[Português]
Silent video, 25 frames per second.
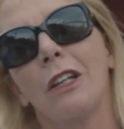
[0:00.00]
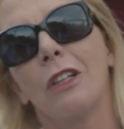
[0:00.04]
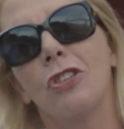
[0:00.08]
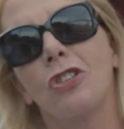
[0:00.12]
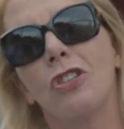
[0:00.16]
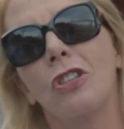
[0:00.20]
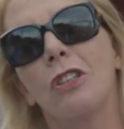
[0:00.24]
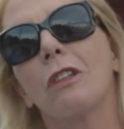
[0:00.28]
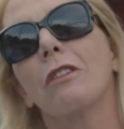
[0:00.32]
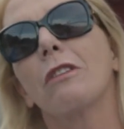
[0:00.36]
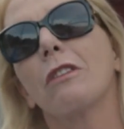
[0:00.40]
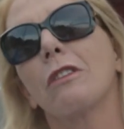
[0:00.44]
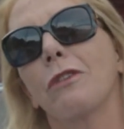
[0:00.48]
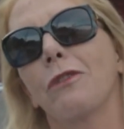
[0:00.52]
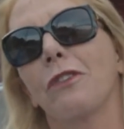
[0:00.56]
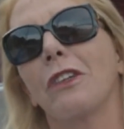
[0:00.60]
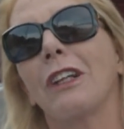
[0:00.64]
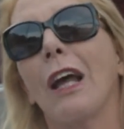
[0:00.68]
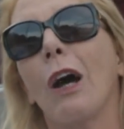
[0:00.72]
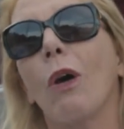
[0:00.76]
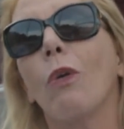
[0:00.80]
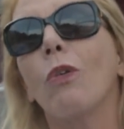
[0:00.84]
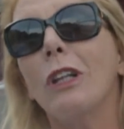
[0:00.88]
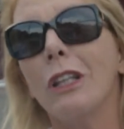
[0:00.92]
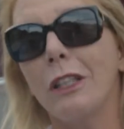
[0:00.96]
dignos de
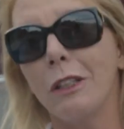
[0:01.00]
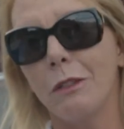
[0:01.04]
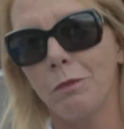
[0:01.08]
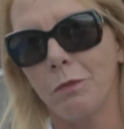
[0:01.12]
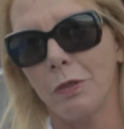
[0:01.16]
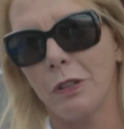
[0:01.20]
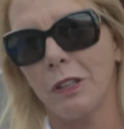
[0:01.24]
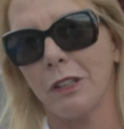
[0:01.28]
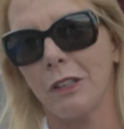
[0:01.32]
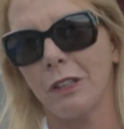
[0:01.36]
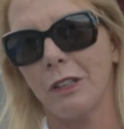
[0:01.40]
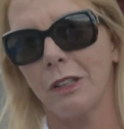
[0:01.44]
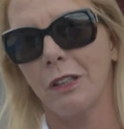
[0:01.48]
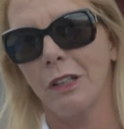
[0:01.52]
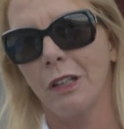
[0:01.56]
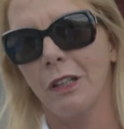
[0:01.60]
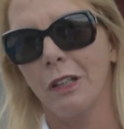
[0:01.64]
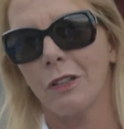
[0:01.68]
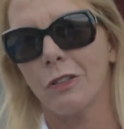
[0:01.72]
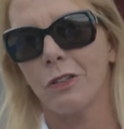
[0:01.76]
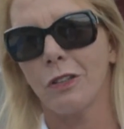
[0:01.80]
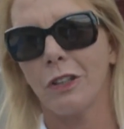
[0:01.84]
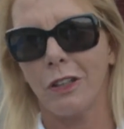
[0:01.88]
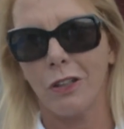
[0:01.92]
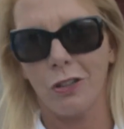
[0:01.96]
final olímpica.
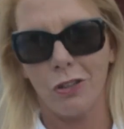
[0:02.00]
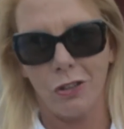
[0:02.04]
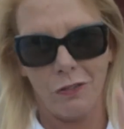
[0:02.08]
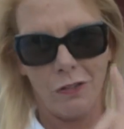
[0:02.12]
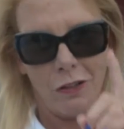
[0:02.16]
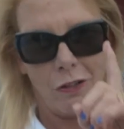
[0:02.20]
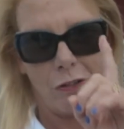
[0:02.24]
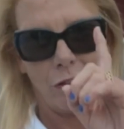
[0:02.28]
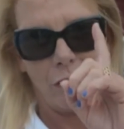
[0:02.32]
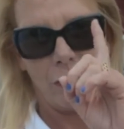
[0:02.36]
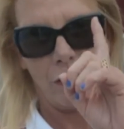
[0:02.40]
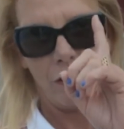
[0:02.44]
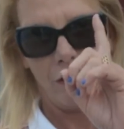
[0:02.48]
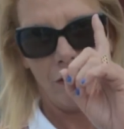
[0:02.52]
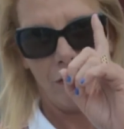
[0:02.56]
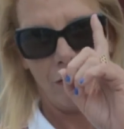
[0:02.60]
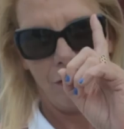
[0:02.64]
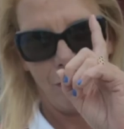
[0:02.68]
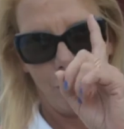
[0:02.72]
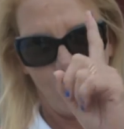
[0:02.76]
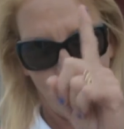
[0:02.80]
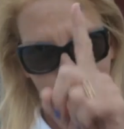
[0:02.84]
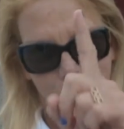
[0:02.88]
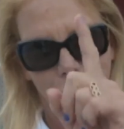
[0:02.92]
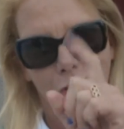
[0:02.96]
Só que a gente falta
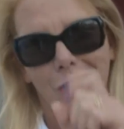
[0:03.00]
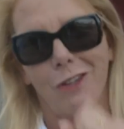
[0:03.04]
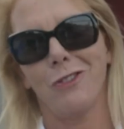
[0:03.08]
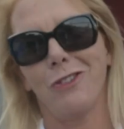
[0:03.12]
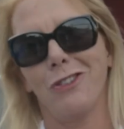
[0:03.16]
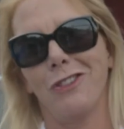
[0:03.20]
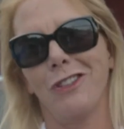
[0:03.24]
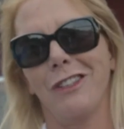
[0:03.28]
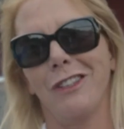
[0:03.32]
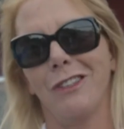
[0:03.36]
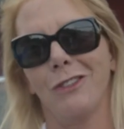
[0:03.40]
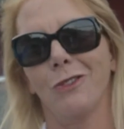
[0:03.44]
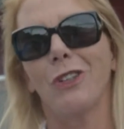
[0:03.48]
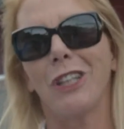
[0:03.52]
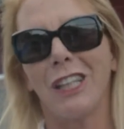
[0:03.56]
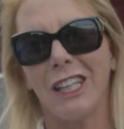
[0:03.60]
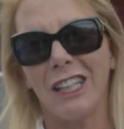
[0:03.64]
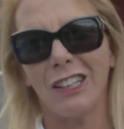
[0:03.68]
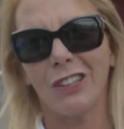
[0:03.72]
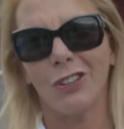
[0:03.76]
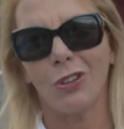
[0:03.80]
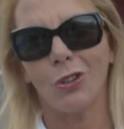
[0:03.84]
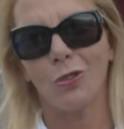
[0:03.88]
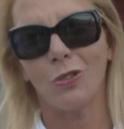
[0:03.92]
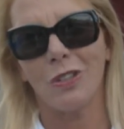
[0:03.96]
um saltinho, um
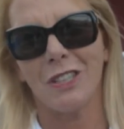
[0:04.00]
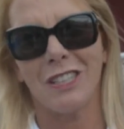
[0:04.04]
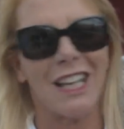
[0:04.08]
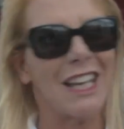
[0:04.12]
quinto.